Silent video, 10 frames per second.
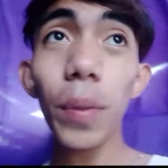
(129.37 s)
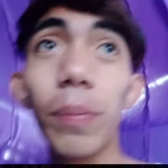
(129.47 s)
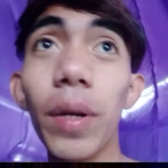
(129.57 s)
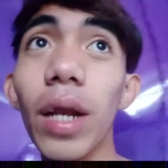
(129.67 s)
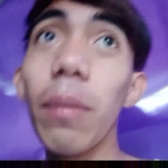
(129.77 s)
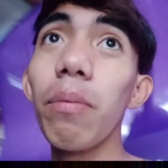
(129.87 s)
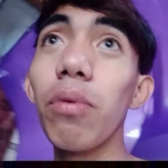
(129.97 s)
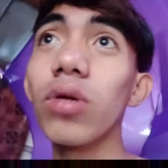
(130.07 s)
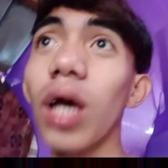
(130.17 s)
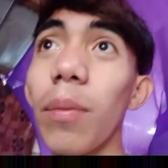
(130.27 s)
COVID free
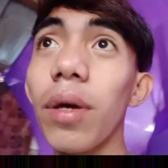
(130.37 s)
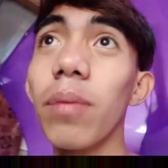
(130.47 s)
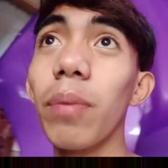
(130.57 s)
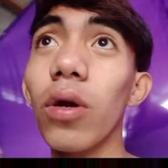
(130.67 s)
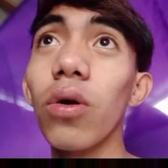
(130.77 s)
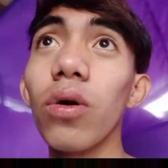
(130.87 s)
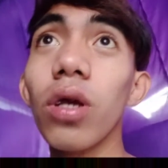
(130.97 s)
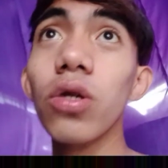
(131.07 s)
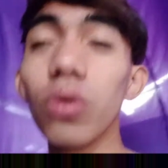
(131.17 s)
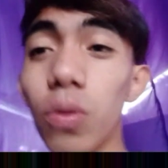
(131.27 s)
naman po sa amin
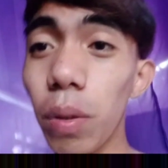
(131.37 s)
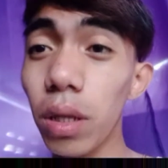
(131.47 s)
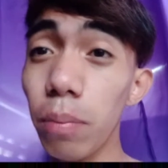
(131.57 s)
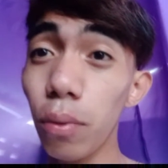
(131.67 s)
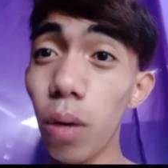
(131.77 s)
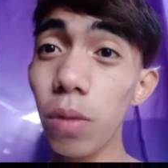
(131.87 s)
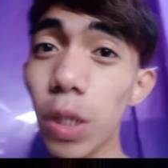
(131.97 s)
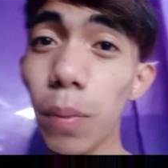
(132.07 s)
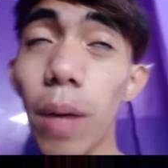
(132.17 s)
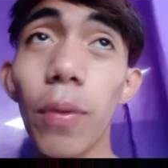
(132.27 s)
pero nasunod pa din po kami
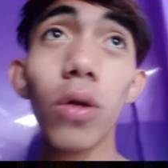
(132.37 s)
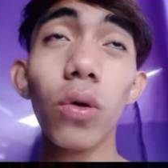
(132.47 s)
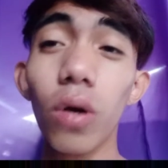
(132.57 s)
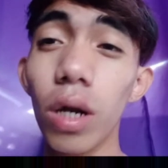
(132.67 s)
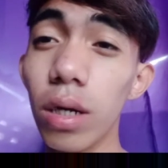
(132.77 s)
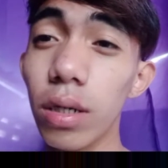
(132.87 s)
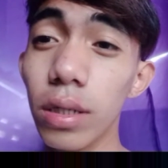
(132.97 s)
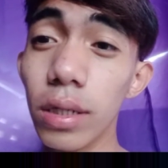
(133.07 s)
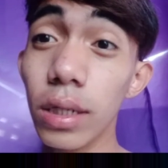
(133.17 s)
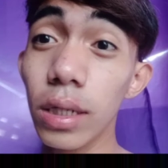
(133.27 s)
sa mga protocol ng
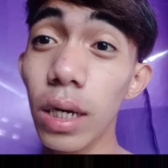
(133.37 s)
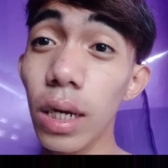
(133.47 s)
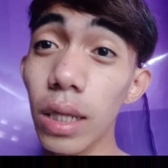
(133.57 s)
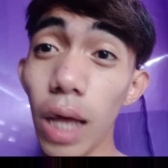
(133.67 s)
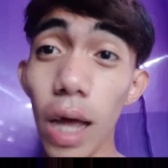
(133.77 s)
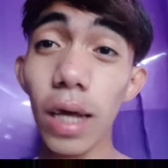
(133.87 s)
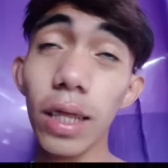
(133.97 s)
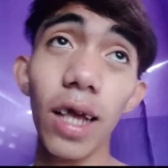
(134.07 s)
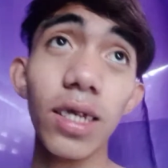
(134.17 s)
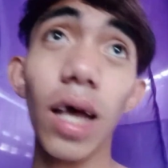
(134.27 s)

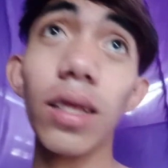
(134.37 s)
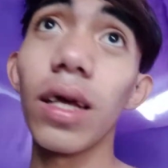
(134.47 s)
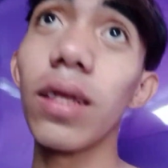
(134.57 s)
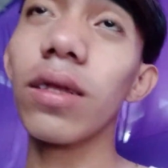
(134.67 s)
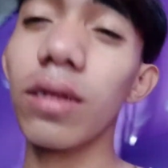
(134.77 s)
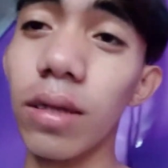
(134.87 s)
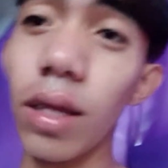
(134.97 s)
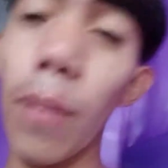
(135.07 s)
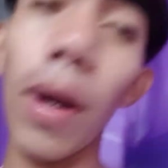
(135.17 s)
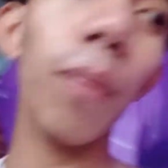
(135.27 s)
nakakataas sa atin
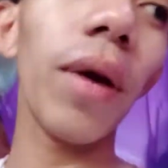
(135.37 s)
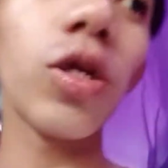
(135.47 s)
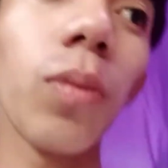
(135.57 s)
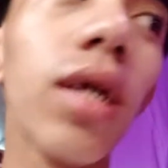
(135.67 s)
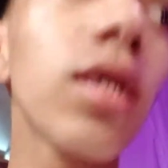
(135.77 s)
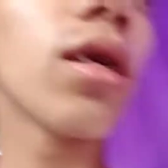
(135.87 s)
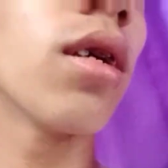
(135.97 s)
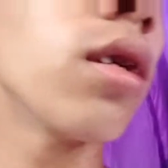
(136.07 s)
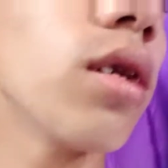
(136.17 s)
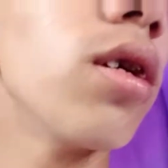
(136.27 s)
na mag face mask
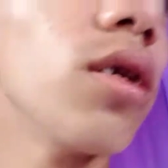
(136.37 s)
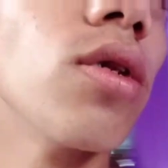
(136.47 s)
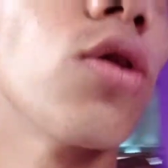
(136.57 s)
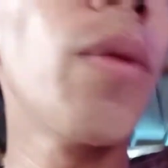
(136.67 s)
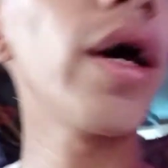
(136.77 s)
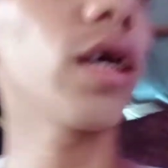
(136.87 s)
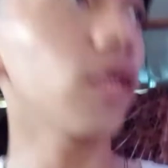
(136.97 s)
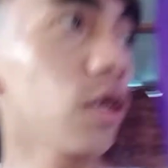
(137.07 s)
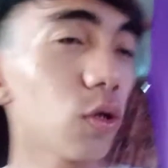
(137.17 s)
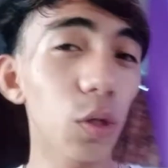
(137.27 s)
so makikita